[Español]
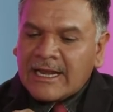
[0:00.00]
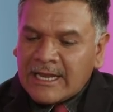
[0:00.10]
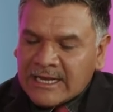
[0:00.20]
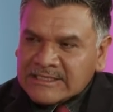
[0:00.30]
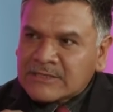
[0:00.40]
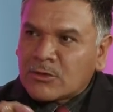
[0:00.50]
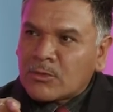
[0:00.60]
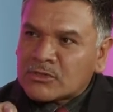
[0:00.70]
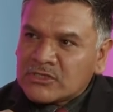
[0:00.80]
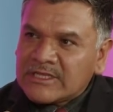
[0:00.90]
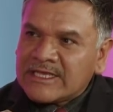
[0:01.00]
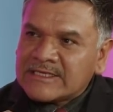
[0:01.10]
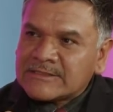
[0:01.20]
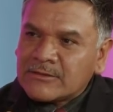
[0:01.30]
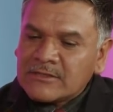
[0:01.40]
la circunvolución de
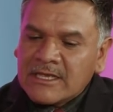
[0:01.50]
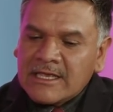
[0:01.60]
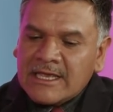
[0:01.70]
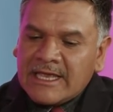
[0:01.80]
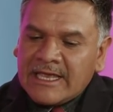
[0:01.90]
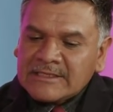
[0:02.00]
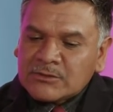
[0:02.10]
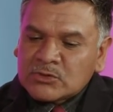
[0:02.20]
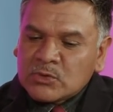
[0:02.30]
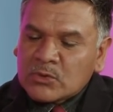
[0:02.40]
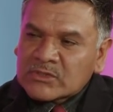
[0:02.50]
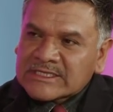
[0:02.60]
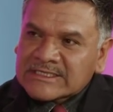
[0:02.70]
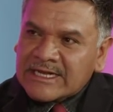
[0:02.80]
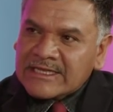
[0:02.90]
esto, estos surcos que
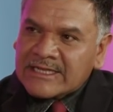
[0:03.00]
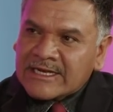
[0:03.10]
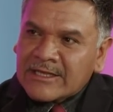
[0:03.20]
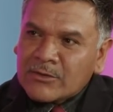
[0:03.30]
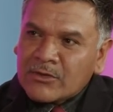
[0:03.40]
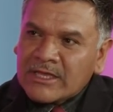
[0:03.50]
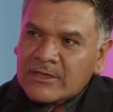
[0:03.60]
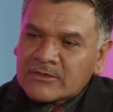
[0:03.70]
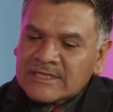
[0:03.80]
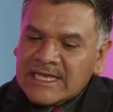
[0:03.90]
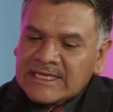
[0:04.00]
están entre cada uno de ellos